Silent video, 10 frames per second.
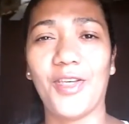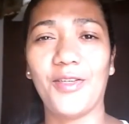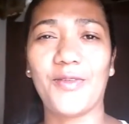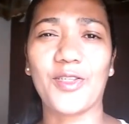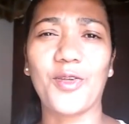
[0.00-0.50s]

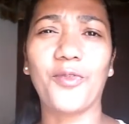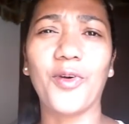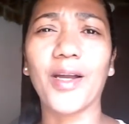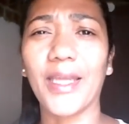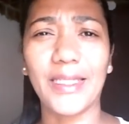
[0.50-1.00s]
Gente, vocês não
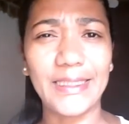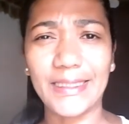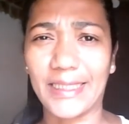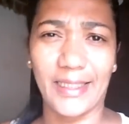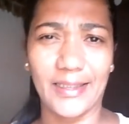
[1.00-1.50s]
vão
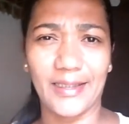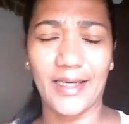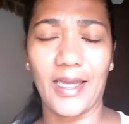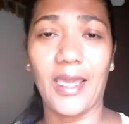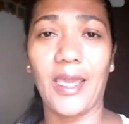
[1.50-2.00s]
acreditar.
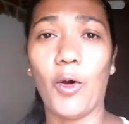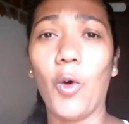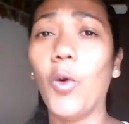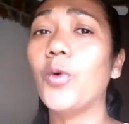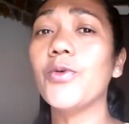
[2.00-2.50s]
É
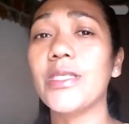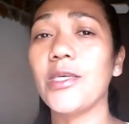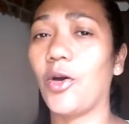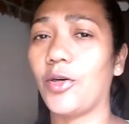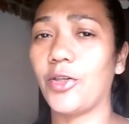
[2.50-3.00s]

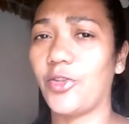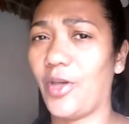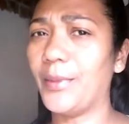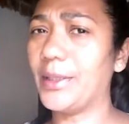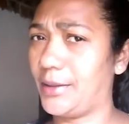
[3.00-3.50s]
11 horas
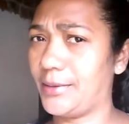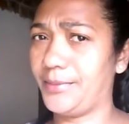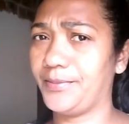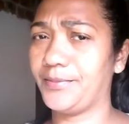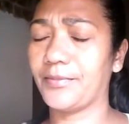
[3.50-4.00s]
da manhã.
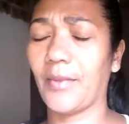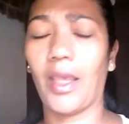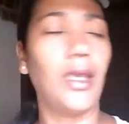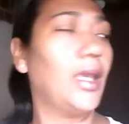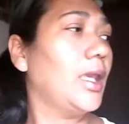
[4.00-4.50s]

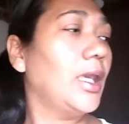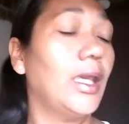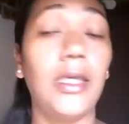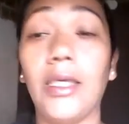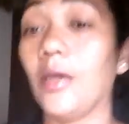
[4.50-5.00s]

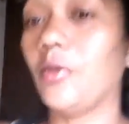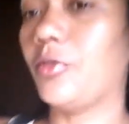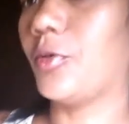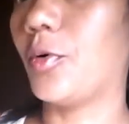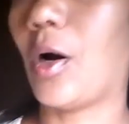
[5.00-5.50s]
E eu
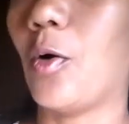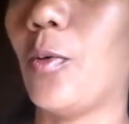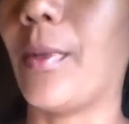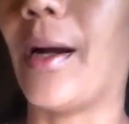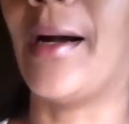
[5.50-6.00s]
vou
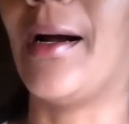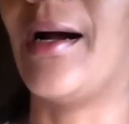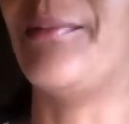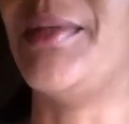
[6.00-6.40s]
arrumar a